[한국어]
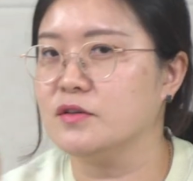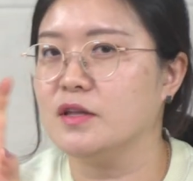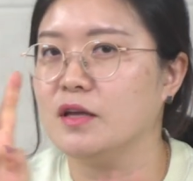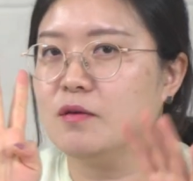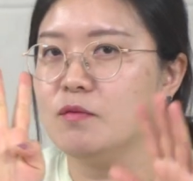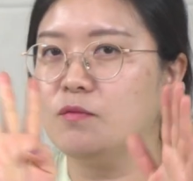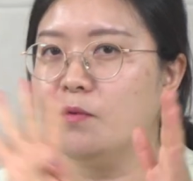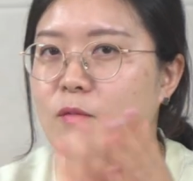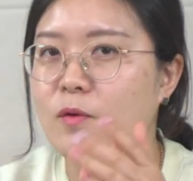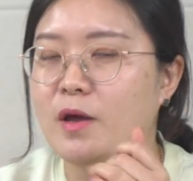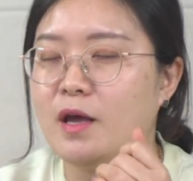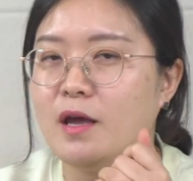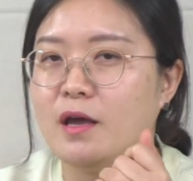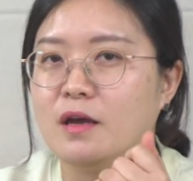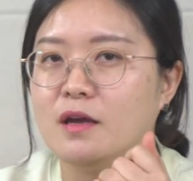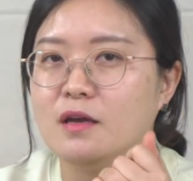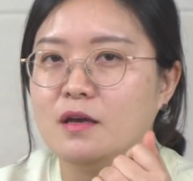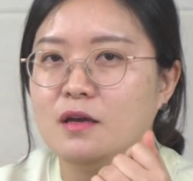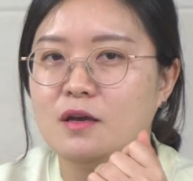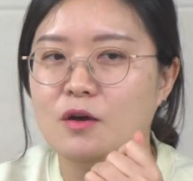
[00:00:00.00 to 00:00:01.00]
네,
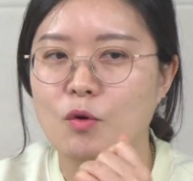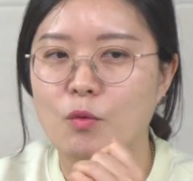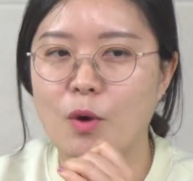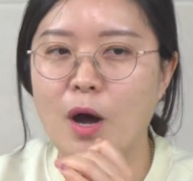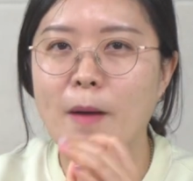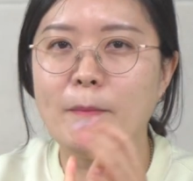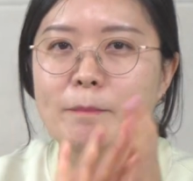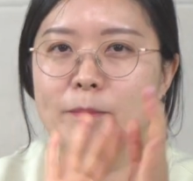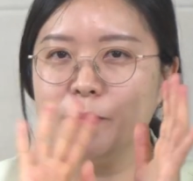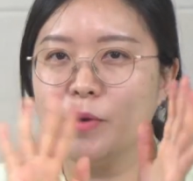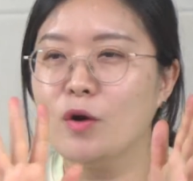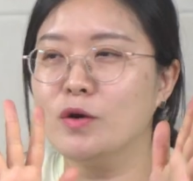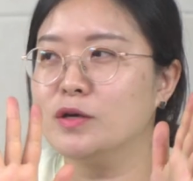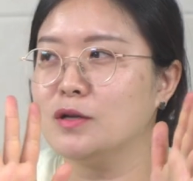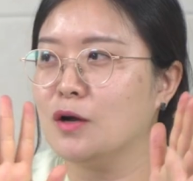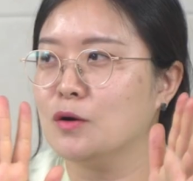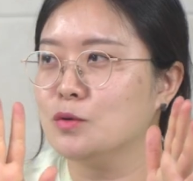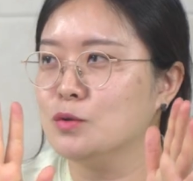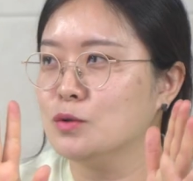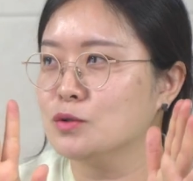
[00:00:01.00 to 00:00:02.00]
4에
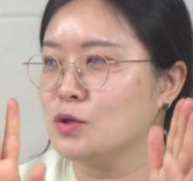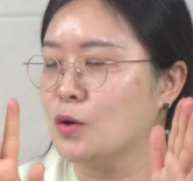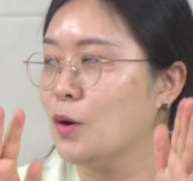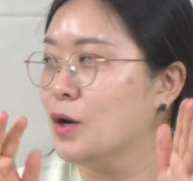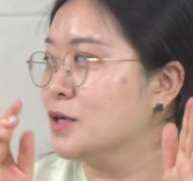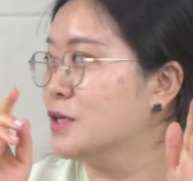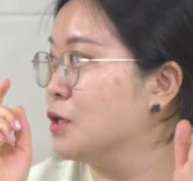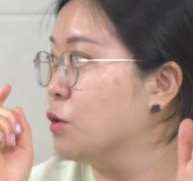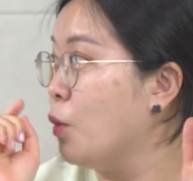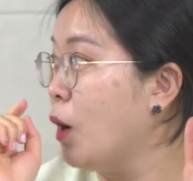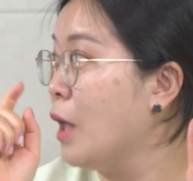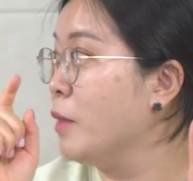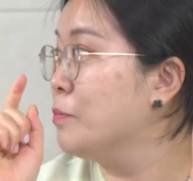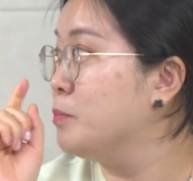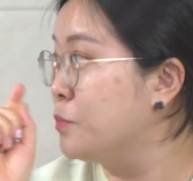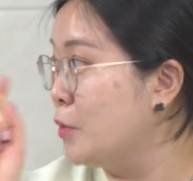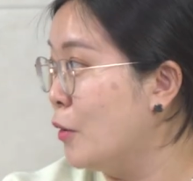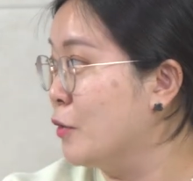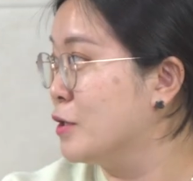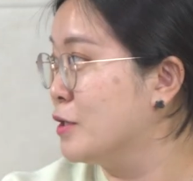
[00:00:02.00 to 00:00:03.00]
화병이라고 정확히
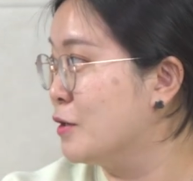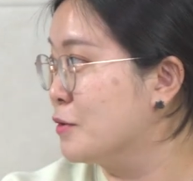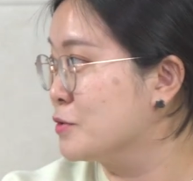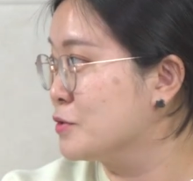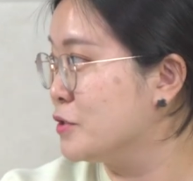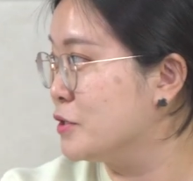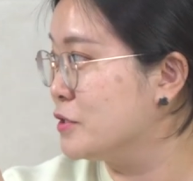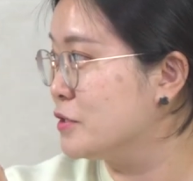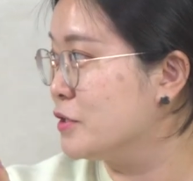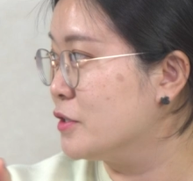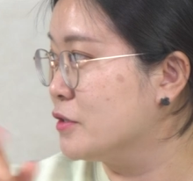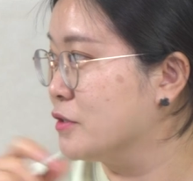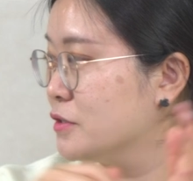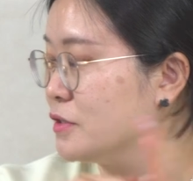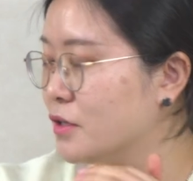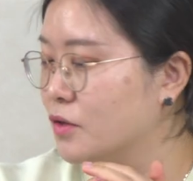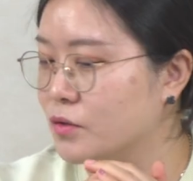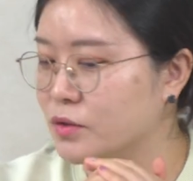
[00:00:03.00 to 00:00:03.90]
화병이라고 써 있어요. 근데 음.